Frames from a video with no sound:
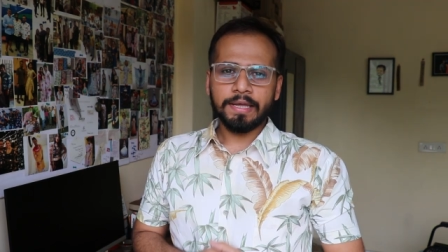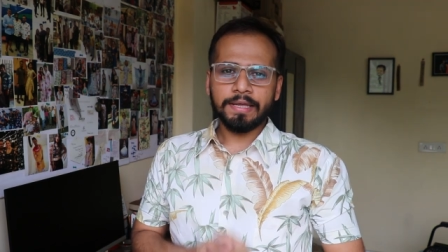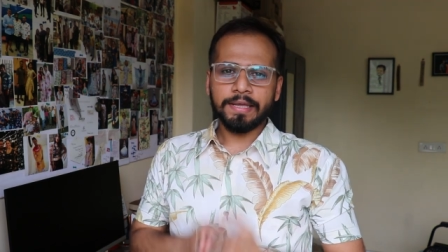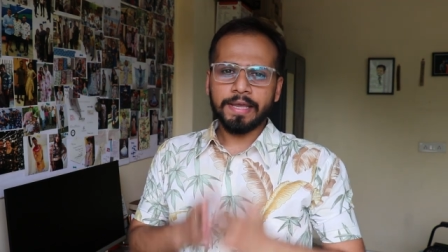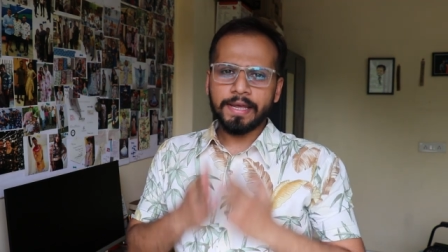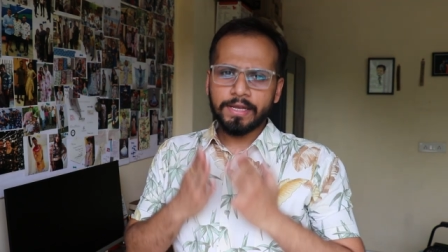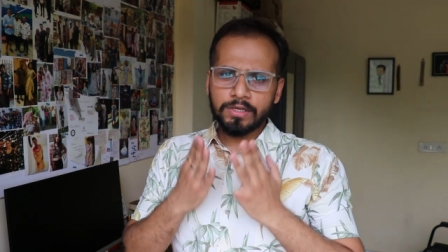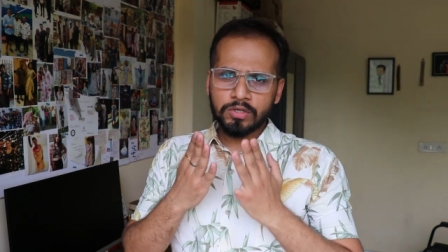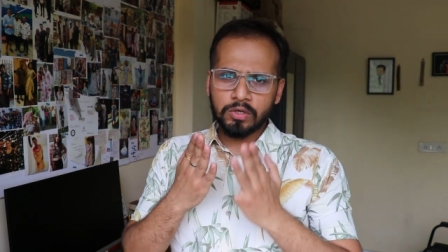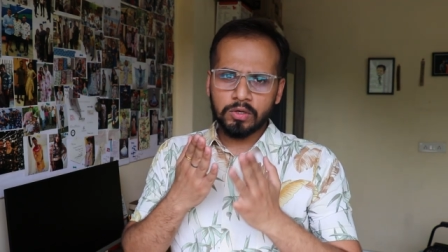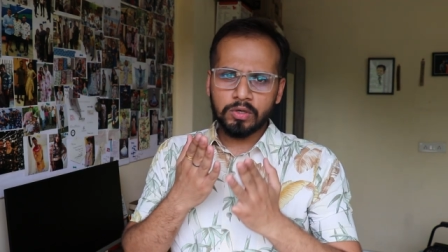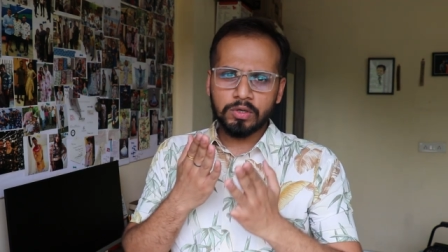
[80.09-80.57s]

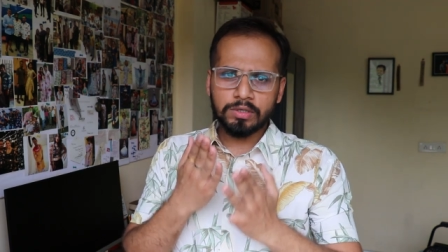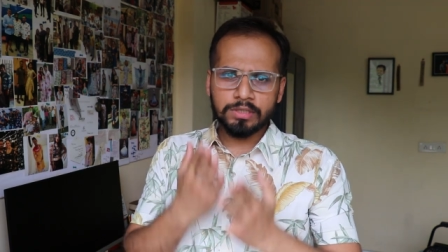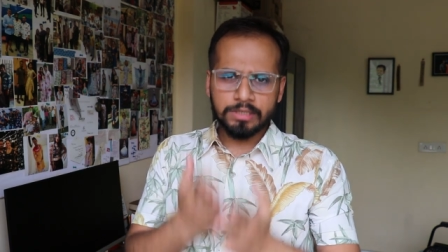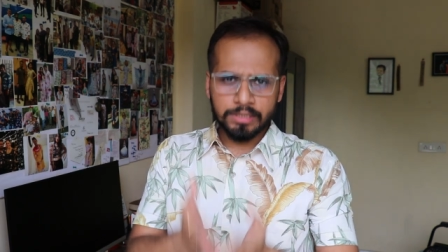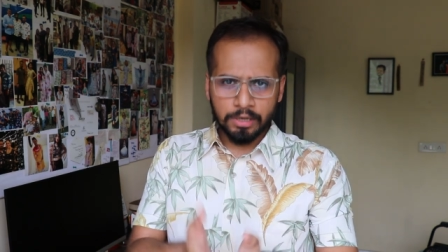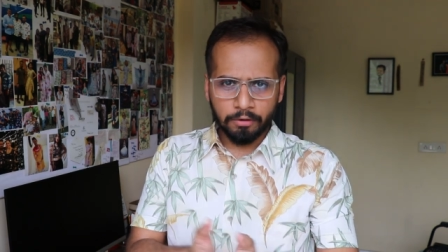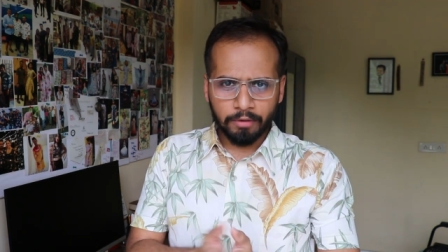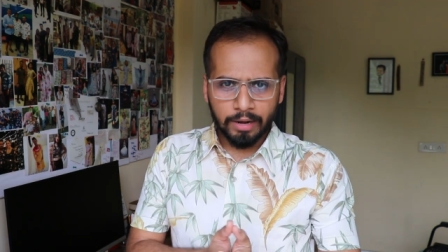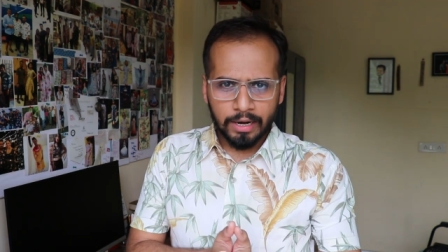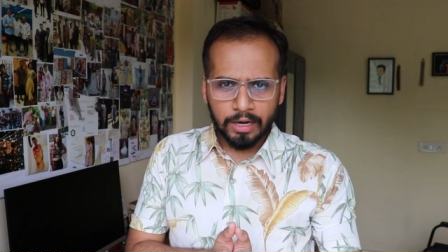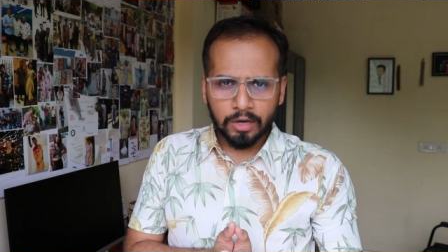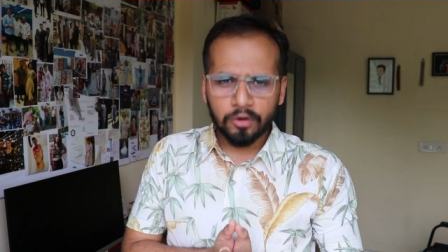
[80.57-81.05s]
ये जो
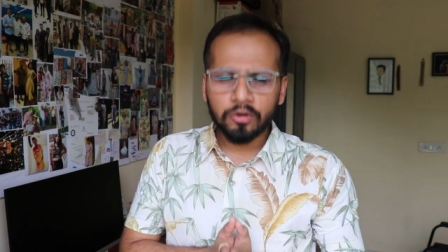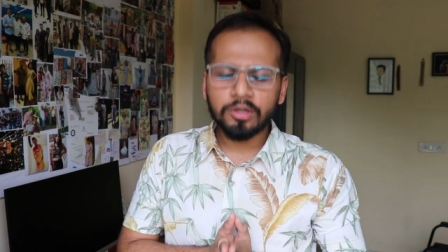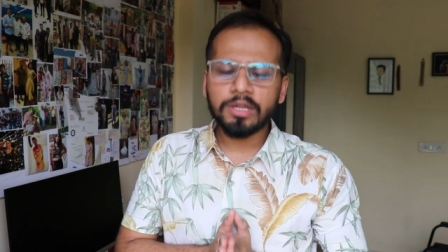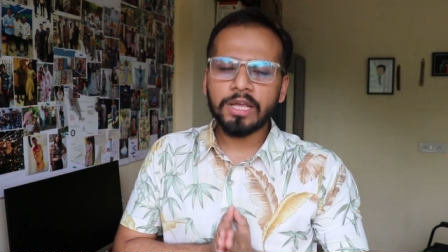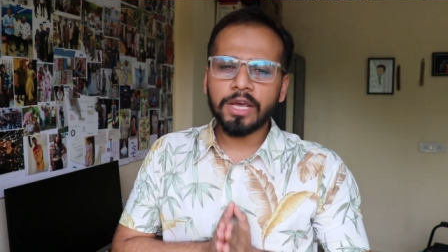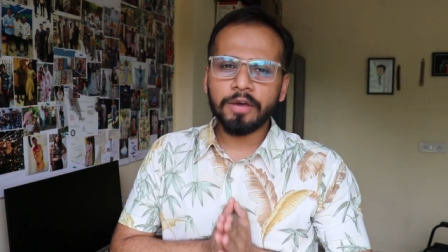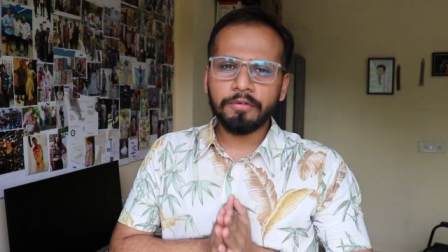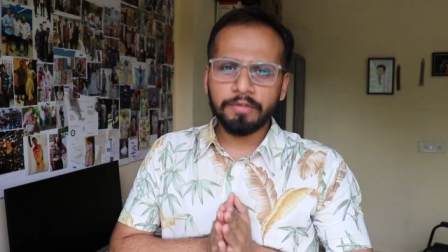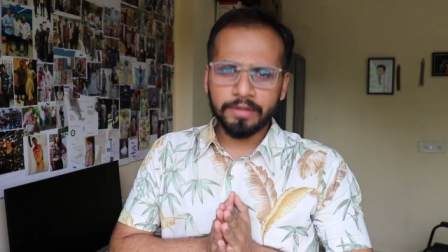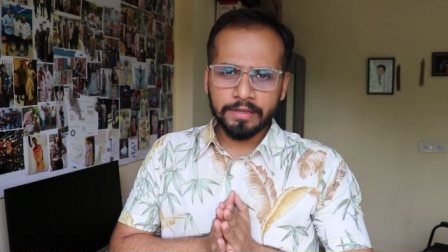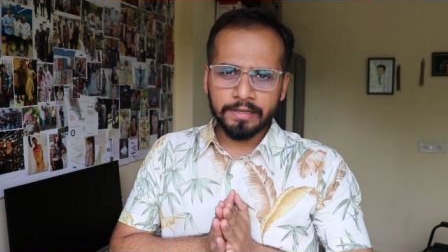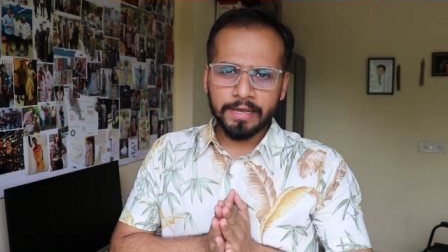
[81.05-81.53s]
जवाहर
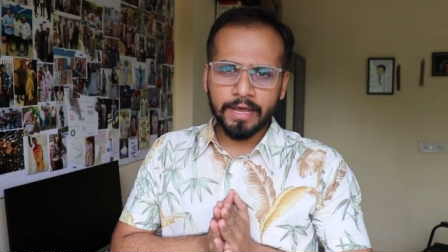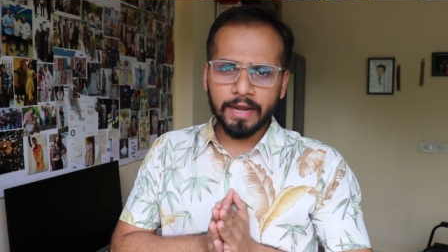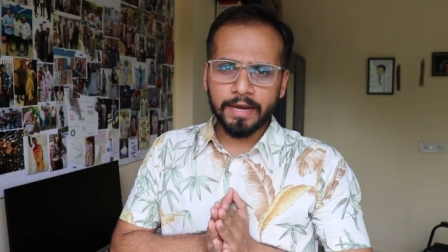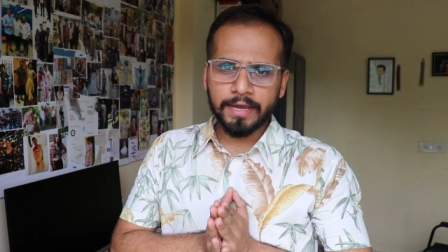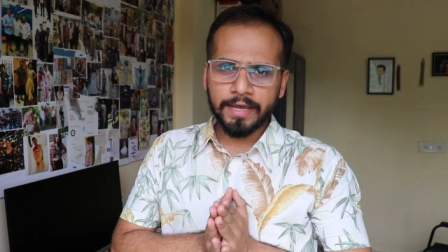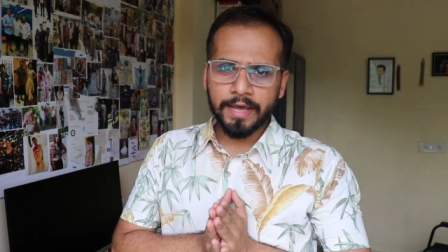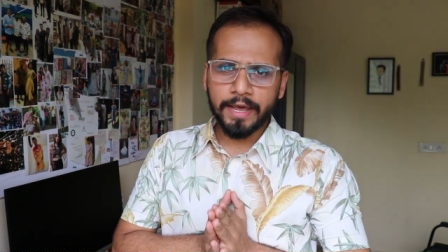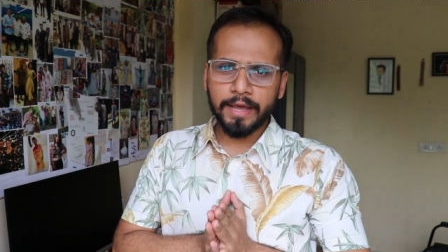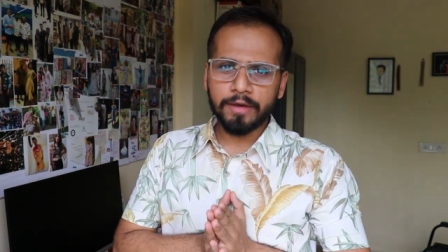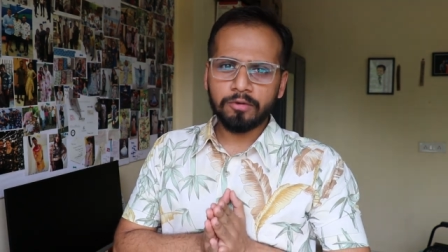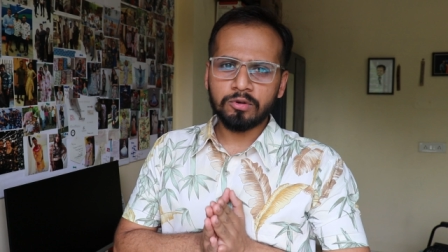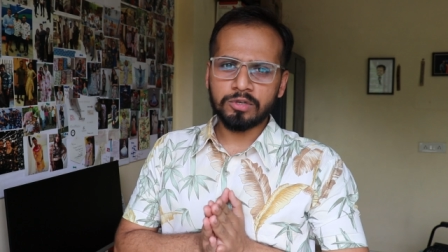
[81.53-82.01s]
नवोदय
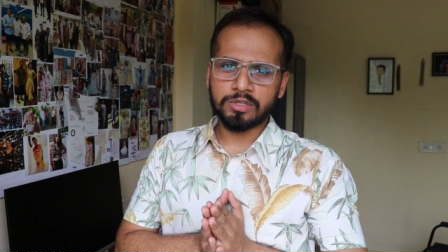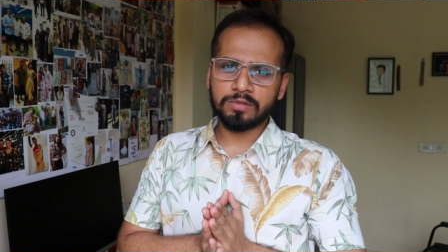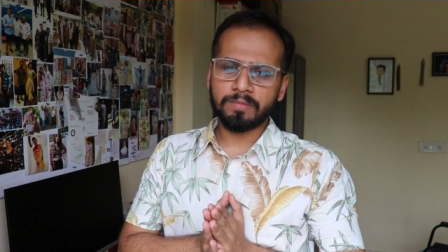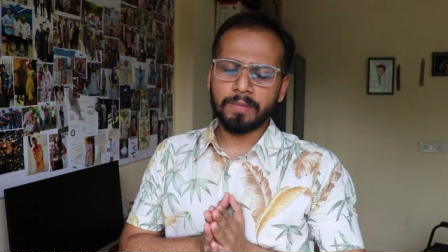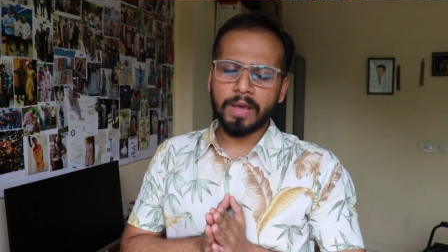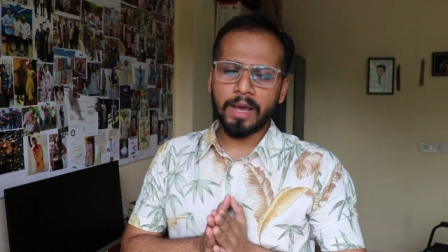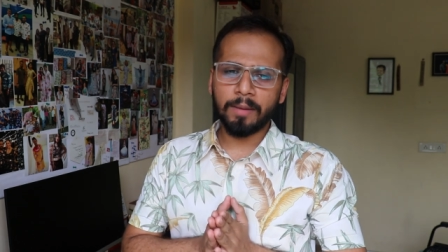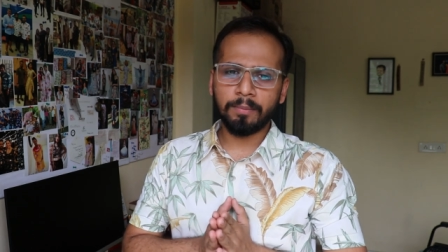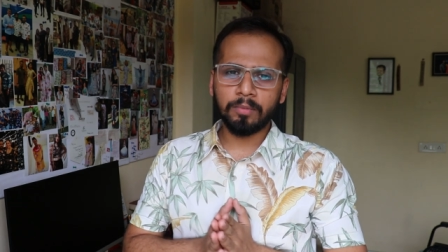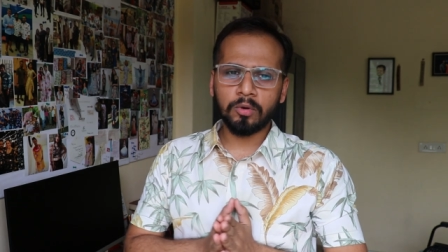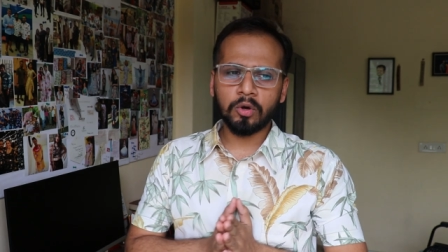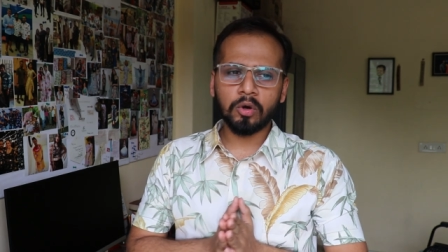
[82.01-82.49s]
विद्यालय है
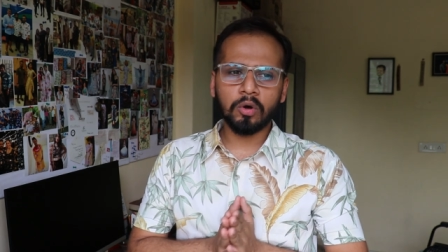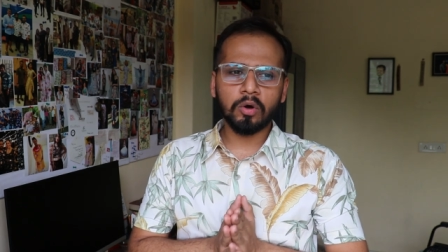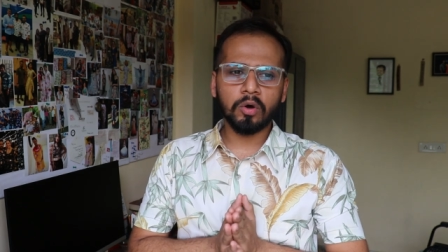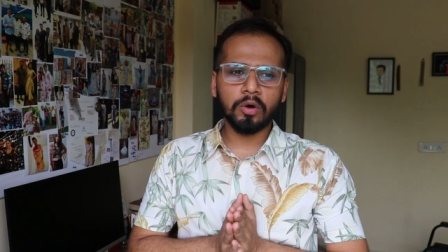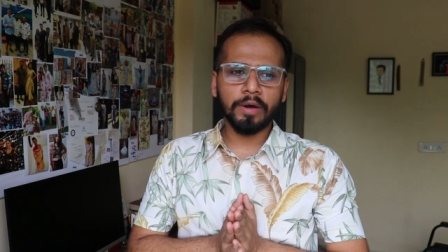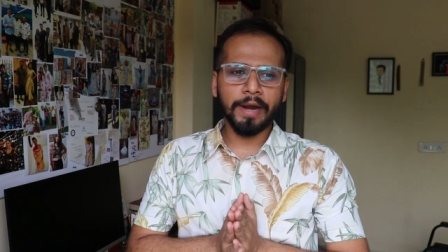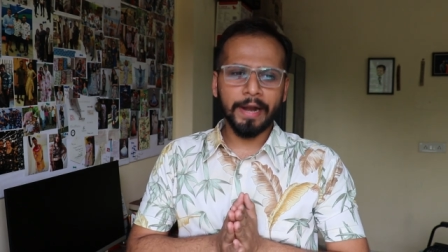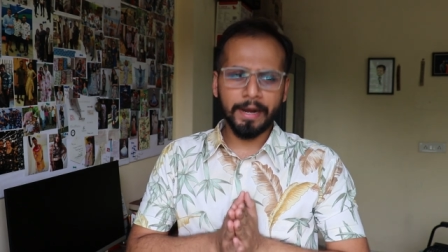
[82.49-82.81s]
उसमें आपको